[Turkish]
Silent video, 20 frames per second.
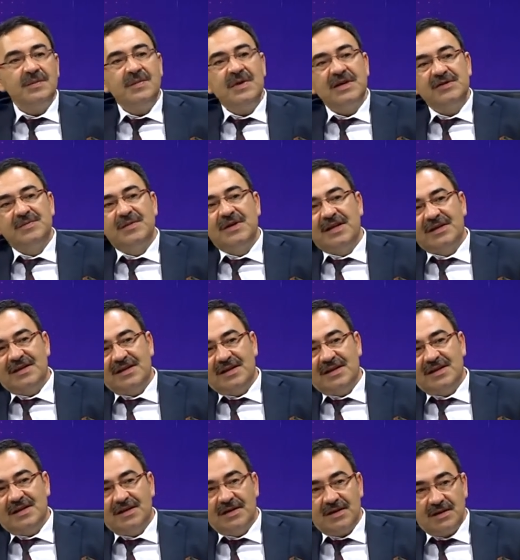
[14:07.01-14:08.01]
beş bile değil
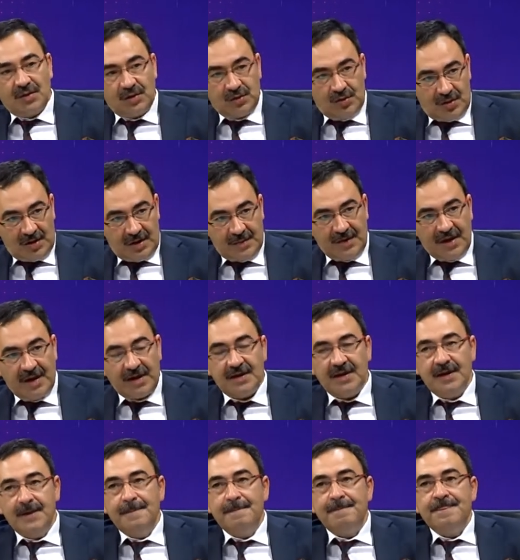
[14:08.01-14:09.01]
evet. o dönemlerde.
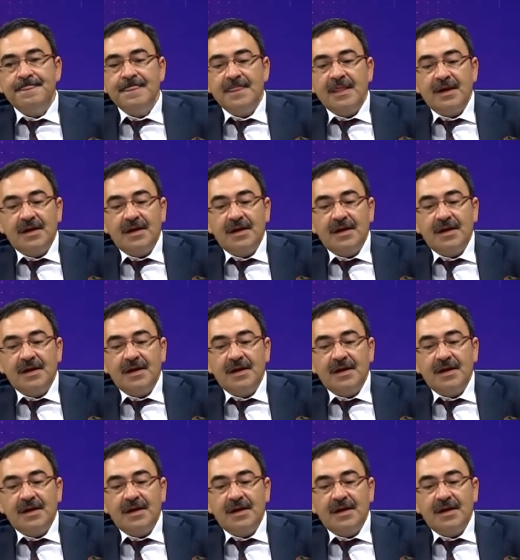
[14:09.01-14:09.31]
Hı hı.